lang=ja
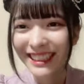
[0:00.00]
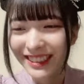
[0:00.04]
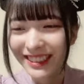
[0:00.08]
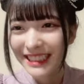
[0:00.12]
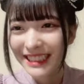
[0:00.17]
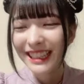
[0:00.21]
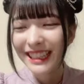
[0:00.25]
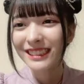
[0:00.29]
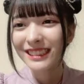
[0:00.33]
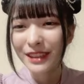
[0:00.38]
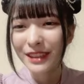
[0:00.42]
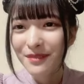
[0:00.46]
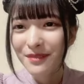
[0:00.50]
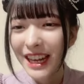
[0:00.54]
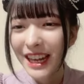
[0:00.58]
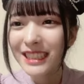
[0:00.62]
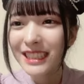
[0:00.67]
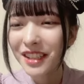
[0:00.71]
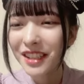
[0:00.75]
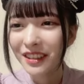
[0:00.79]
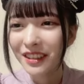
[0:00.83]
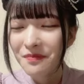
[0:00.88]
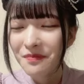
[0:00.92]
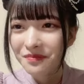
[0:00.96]
んですよね
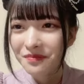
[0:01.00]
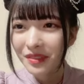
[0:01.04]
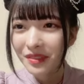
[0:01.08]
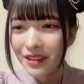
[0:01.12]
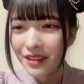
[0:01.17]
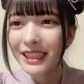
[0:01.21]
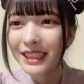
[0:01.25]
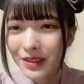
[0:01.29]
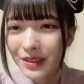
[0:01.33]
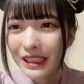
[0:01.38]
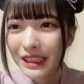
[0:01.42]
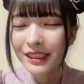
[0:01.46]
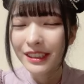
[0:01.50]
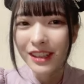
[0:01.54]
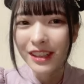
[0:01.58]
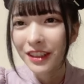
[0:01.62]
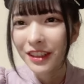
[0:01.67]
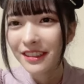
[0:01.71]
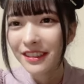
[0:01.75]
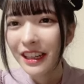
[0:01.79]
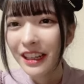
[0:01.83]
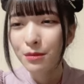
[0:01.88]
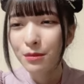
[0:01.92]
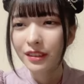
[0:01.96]
えー、待って
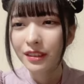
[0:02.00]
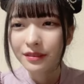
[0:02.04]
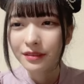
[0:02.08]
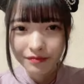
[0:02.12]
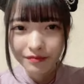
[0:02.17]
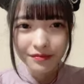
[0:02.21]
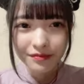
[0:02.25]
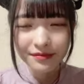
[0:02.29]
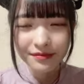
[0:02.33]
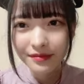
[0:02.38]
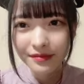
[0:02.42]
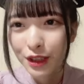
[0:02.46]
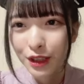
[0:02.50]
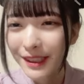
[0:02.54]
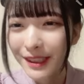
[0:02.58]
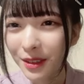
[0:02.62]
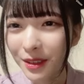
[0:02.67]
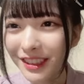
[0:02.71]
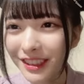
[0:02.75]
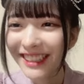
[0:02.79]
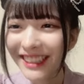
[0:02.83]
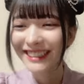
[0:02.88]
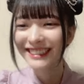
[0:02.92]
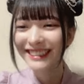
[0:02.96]
ドラマの話もっと
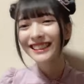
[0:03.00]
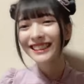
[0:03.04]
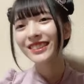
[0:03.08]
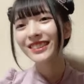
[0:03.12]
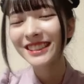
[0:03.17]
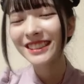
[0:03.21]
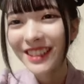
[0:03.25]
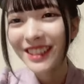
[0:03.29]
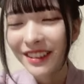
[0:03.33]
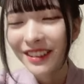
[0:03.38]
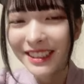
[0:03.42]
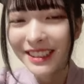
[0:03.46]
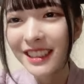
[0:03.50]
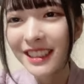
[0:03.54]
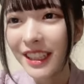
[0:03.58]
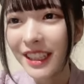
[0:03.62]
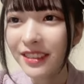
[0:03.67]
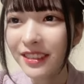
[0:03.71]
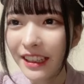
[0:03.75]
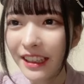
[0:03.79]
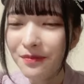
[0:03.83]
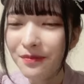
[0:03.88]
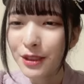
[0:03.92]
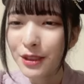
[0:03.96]
たくさんしたい
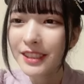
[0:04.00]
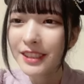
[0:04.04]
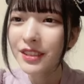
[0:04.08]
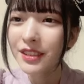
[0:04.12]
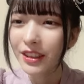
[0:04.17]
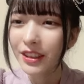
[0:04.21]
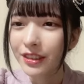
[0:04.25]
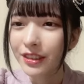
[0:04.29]
ちょっとあの